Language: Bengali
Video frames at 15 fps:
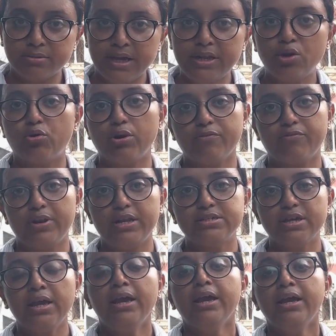দেরি করে
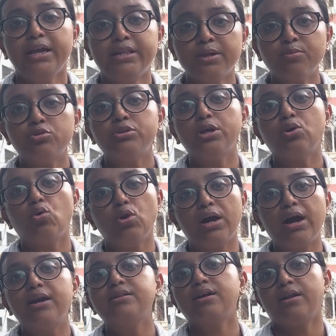ফেলেছে ইতিমধ্যে কোলাঘাট